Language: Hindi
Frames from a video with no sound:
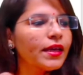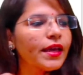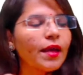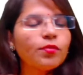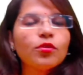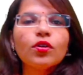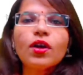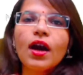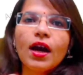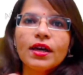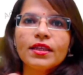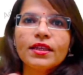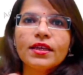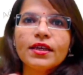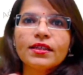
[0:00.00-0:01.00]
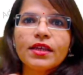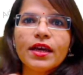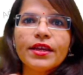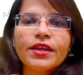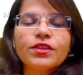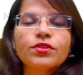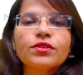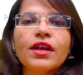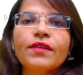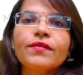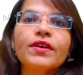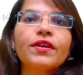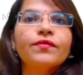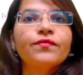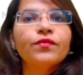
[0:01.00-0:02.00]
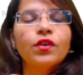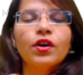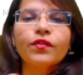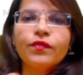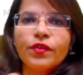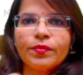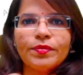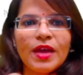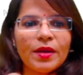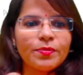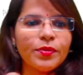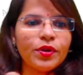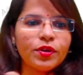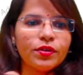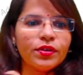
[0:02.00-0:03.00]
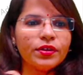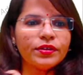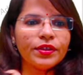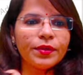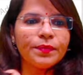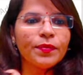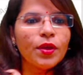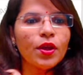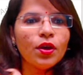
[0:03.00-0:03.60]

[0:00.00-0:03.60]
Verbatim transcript: कि आपको कहाँ दिक्कत आ रही है सो दैट वी कैन वर्क फ्रॉम दैट पर्टिकुलर थिंग